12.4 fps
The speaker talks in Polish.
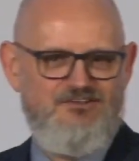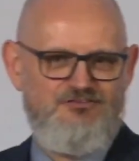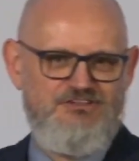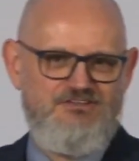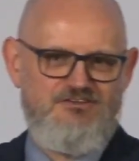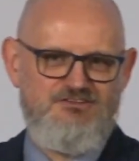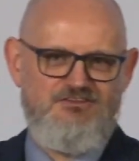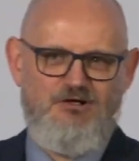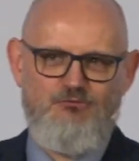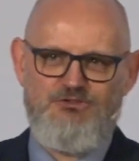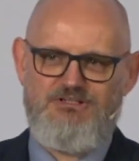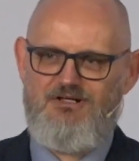to wszystko, co
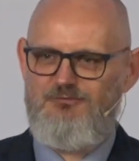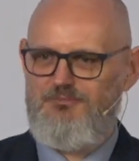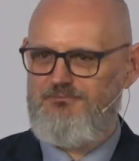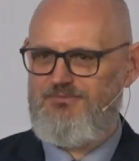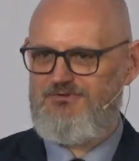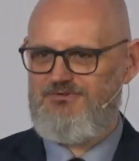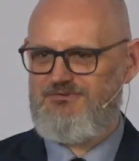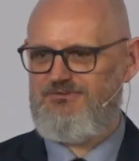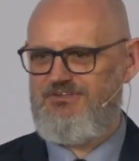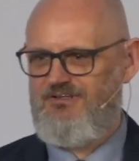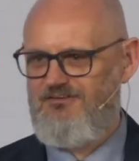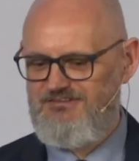nauczał, po prostu
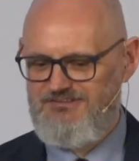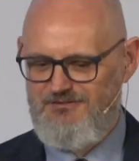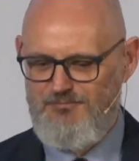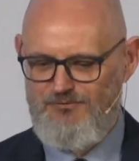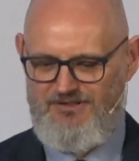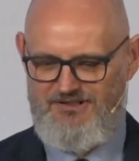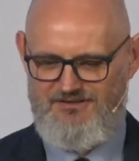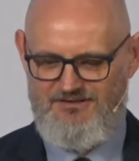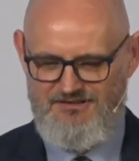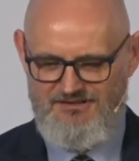się rozsypuje.